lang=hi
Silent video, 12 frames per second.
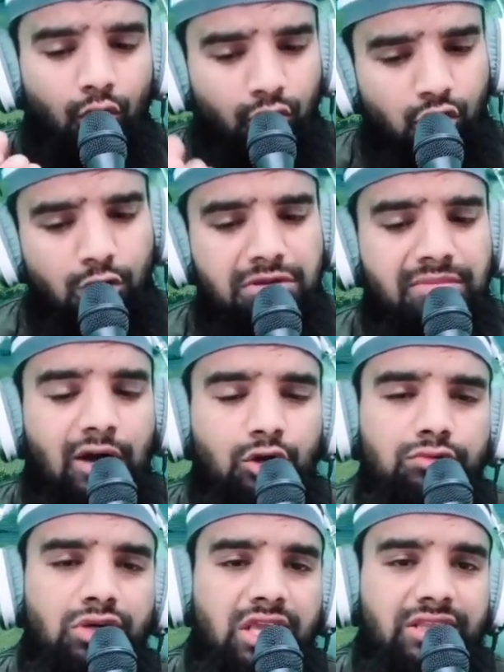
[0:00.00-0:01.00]
उनको भी
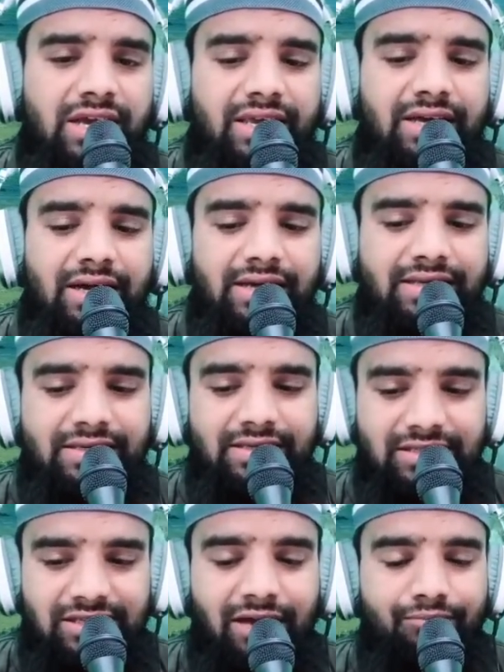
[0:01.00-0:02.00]
मालूम हो जाता है कि हाँ
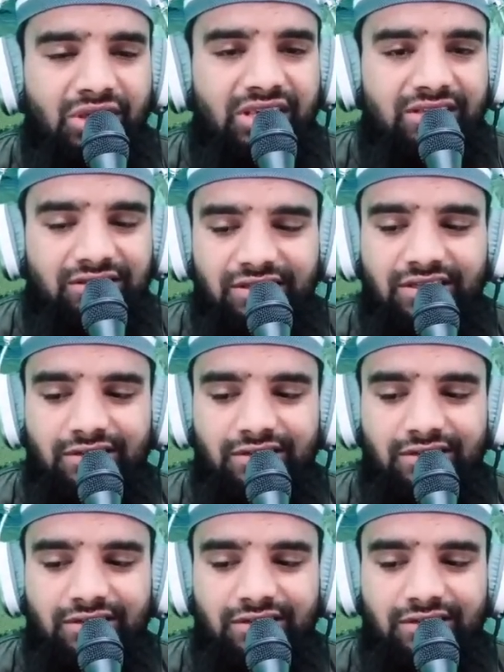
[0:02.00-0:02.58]
इस्लाम में कितनी